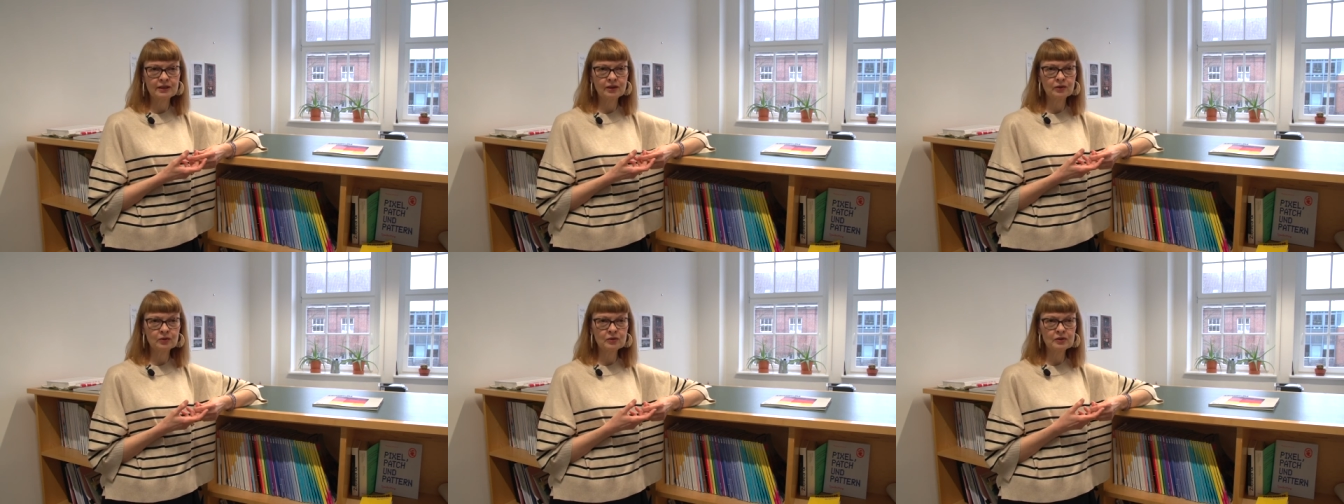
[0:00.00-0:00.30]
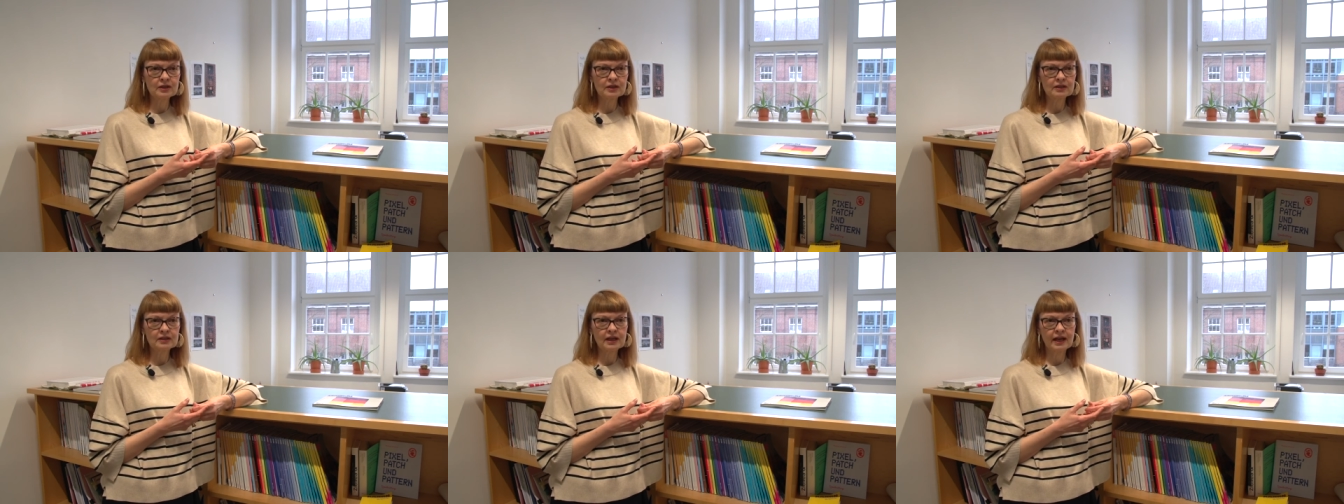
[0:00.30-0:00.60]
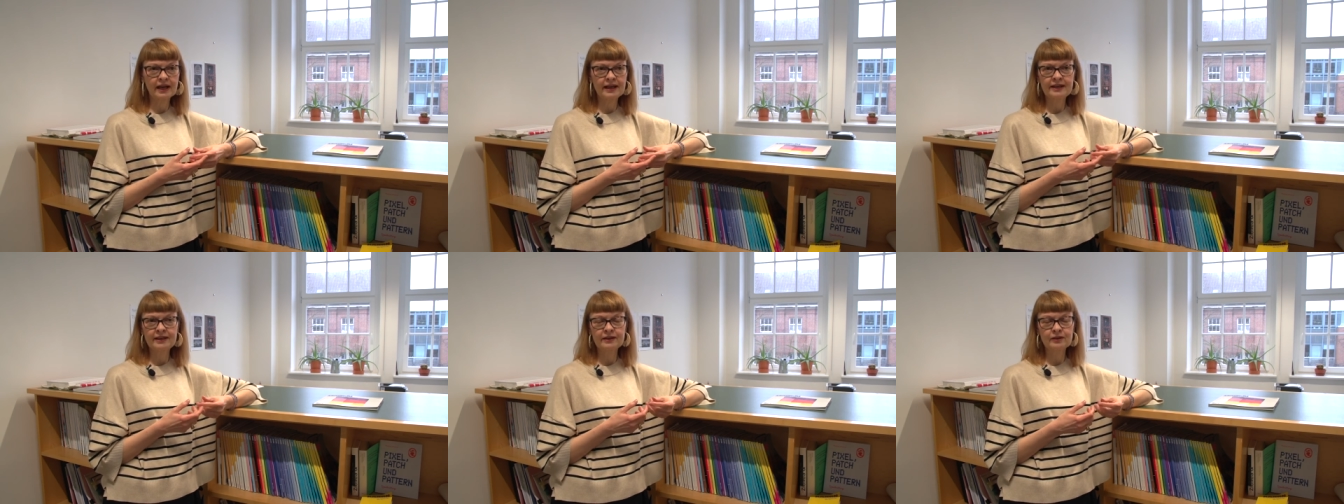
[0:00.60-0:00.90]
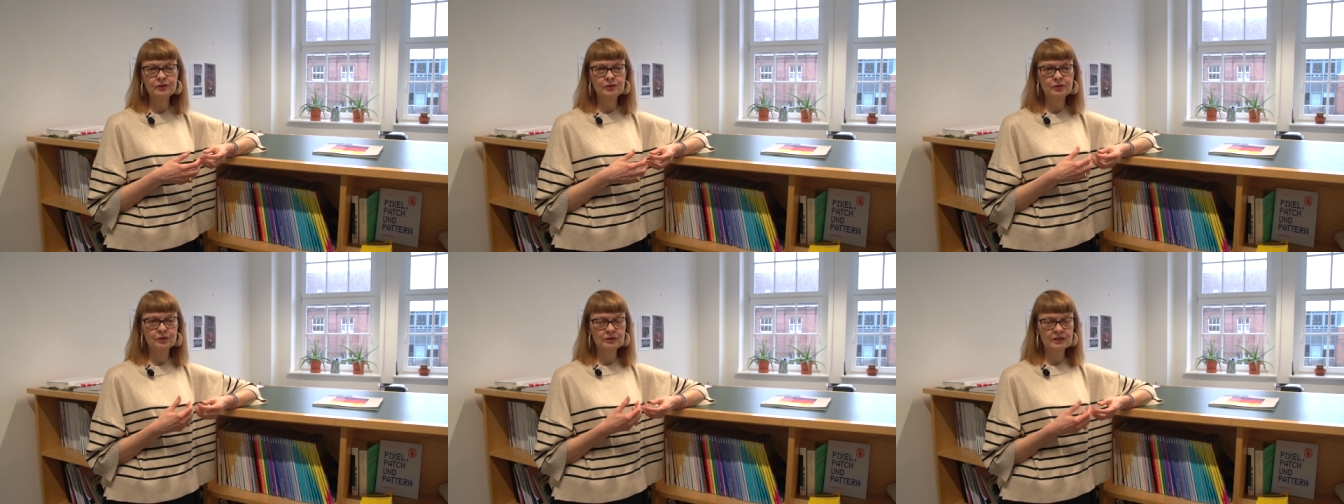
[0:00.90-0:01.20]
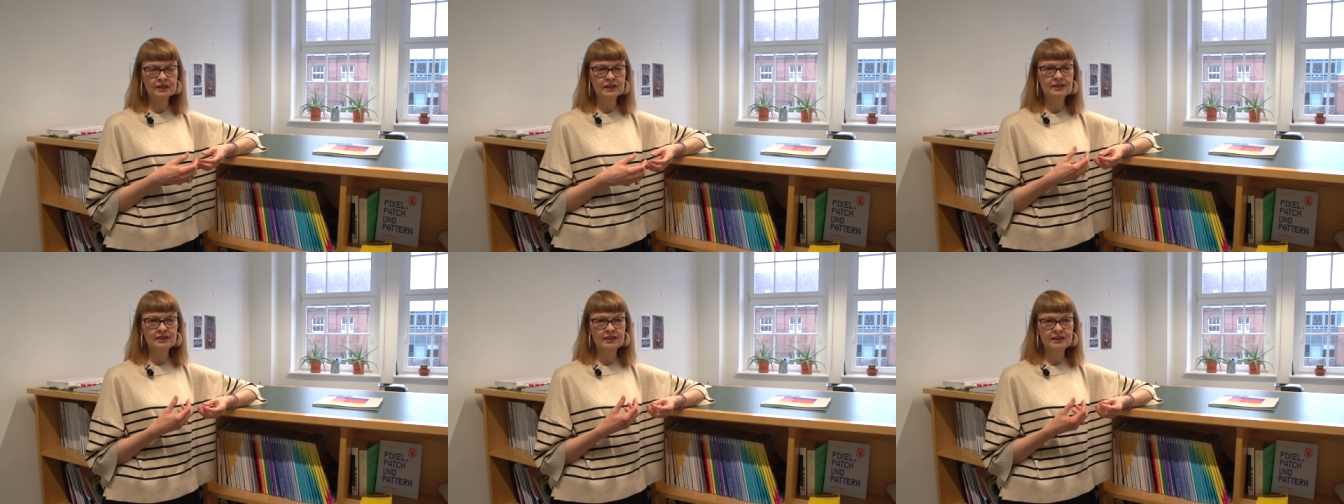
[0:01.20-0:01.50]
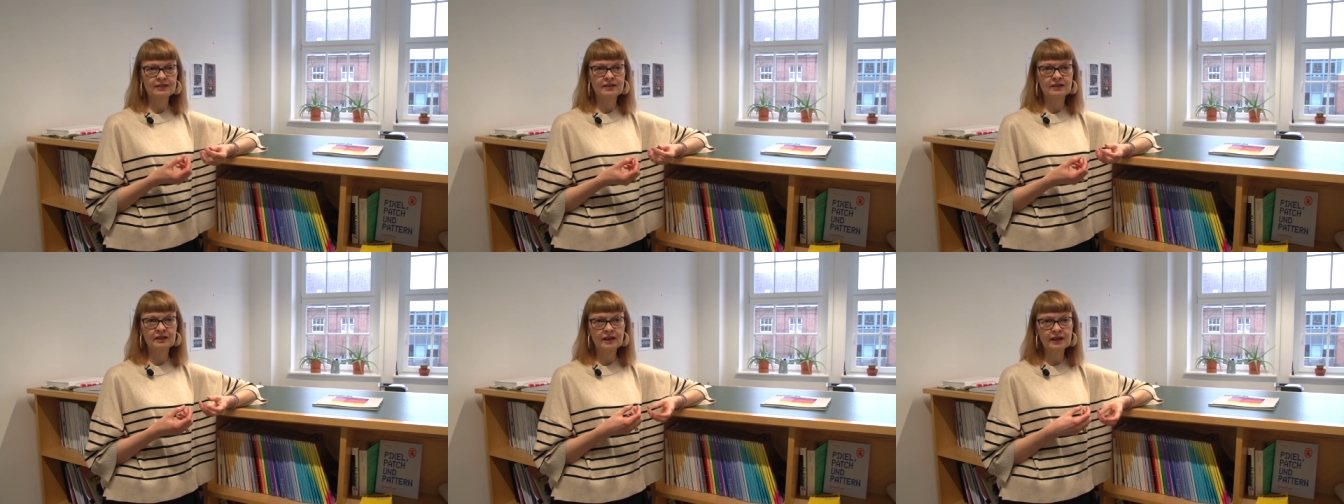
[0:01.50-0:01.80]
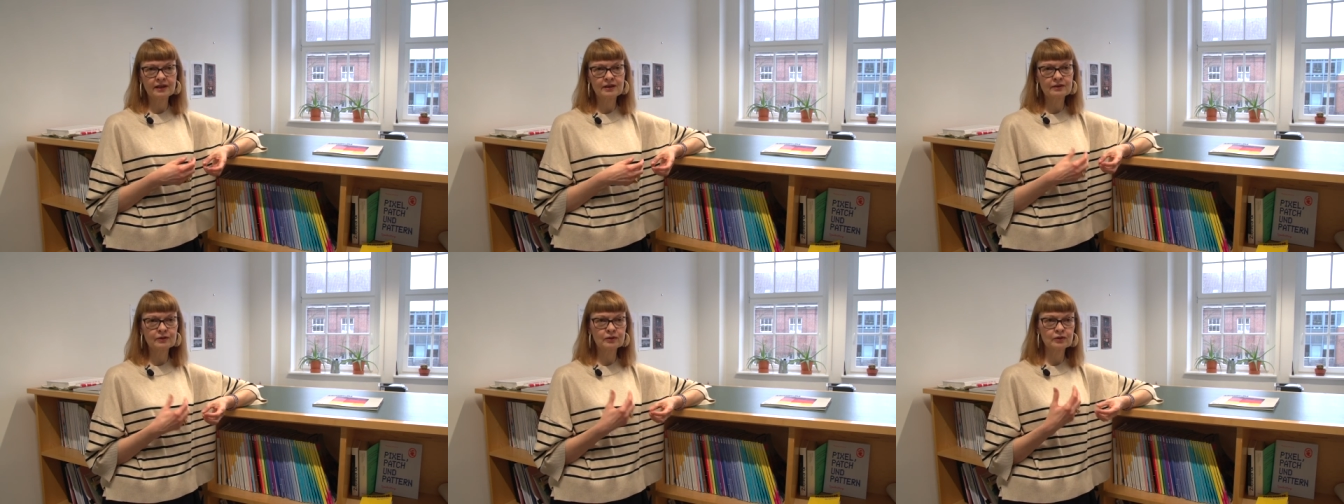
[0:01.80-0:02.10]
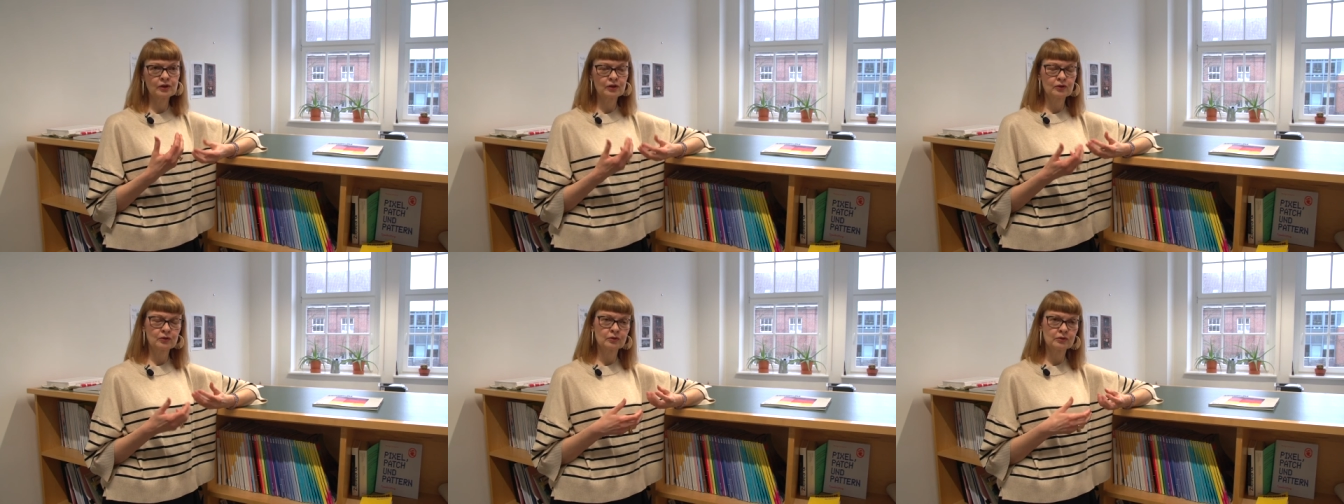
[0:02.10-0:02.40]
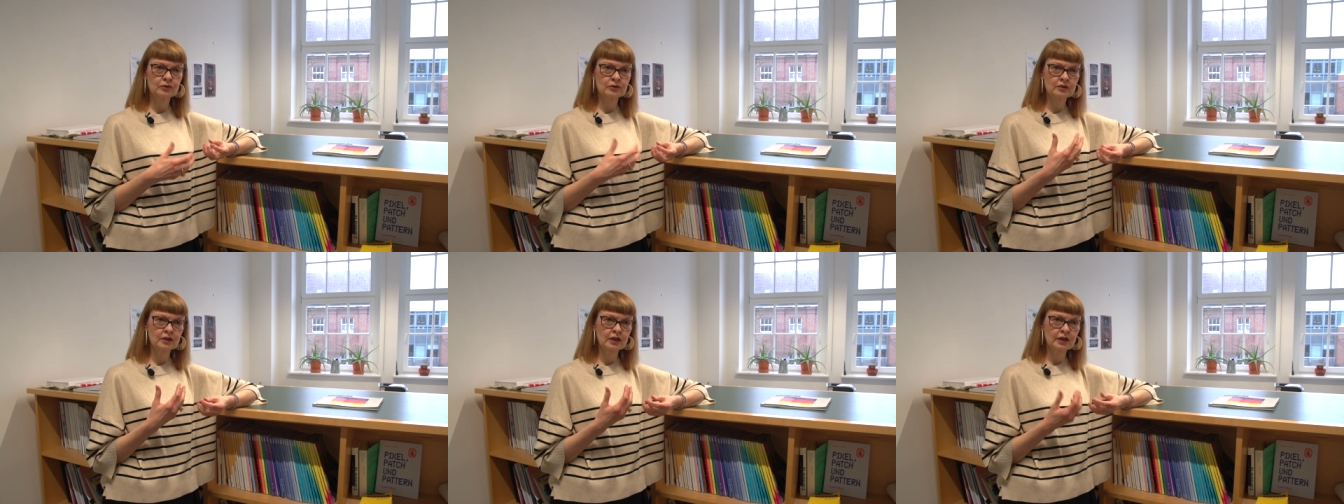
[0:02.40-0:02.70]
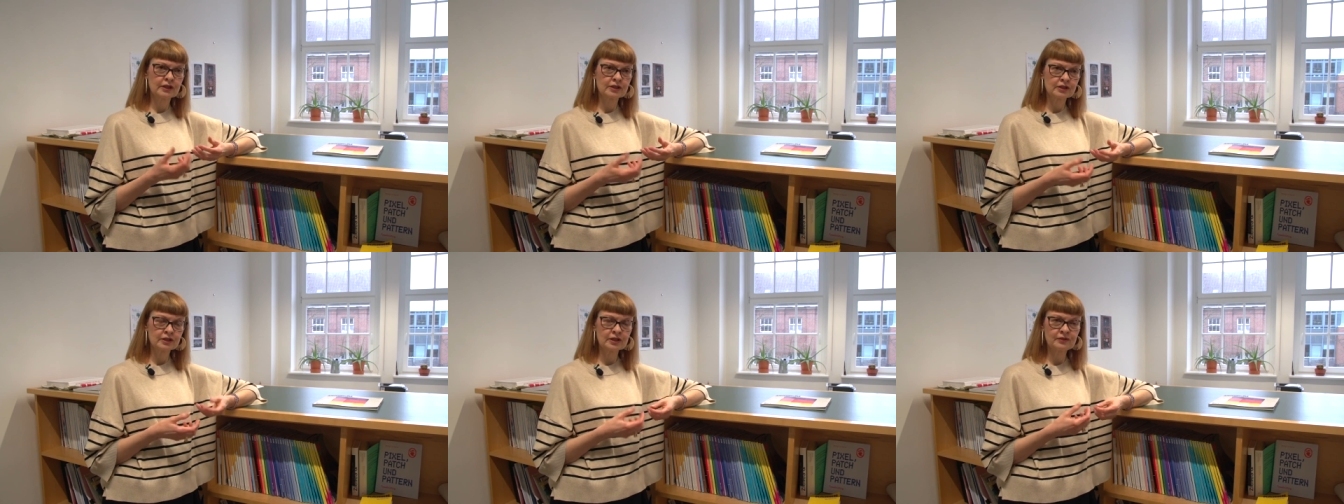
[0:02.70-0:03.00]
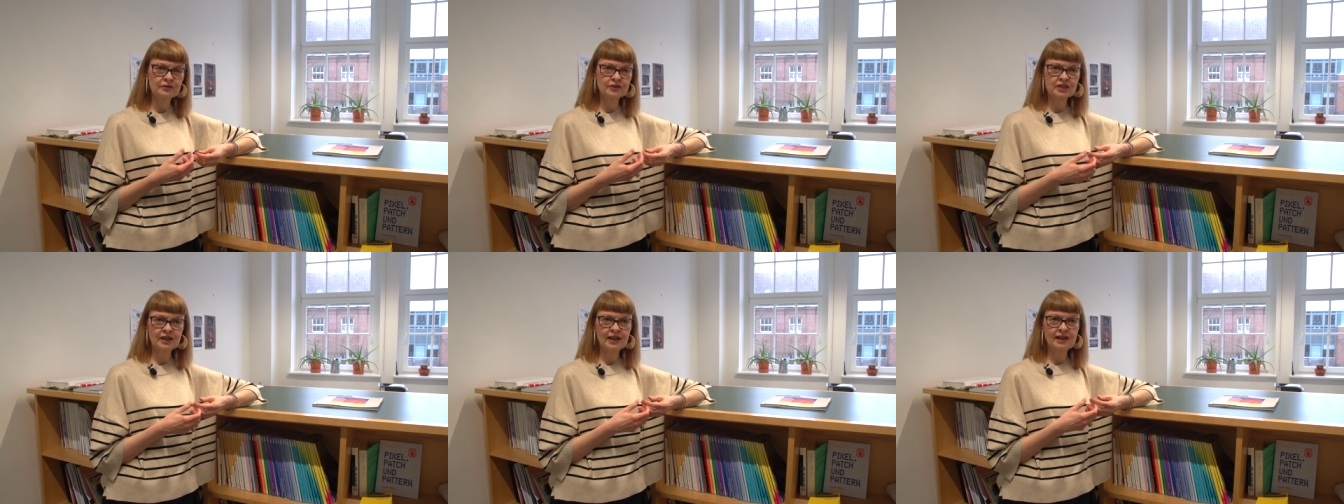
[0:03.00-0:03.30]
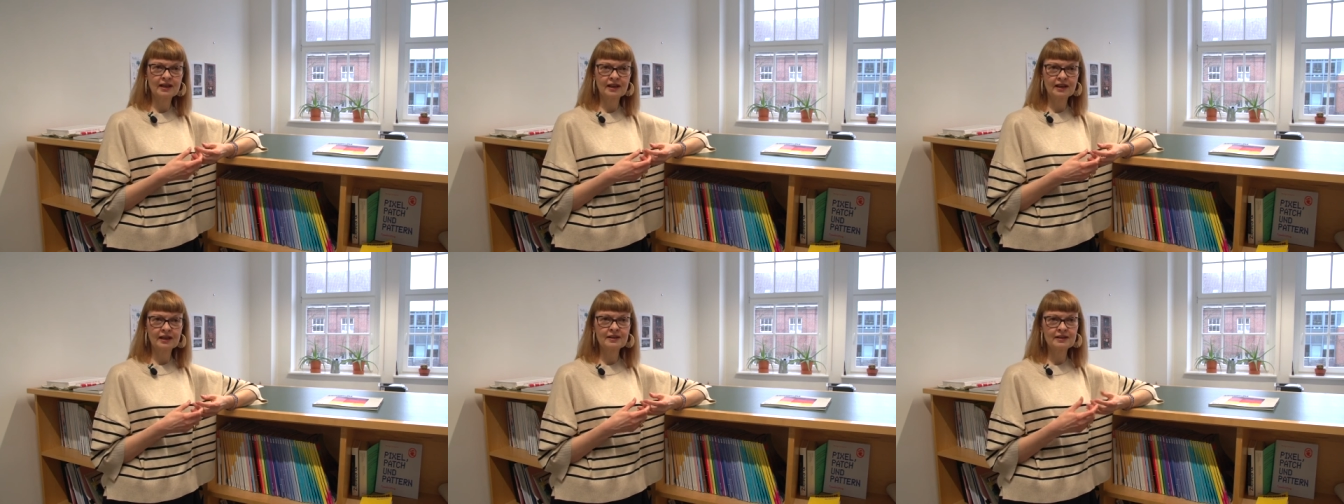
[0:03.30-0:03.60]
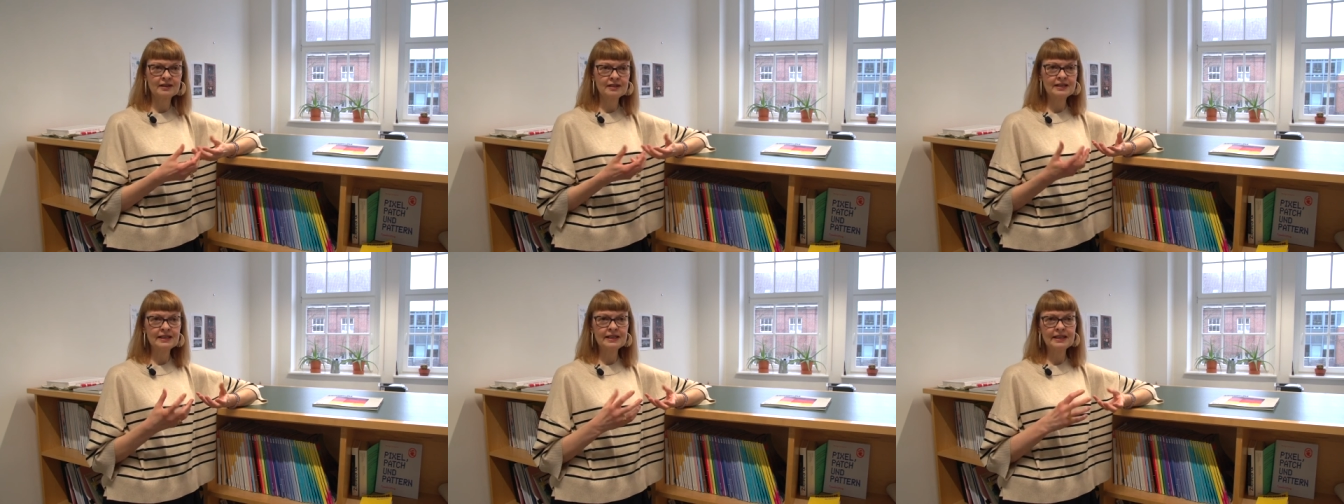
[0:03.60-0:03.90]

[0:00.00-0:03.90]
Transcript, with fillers: Jahrhundert einige Kunstkritikerinnen oder Kunstschriftstellerinnen,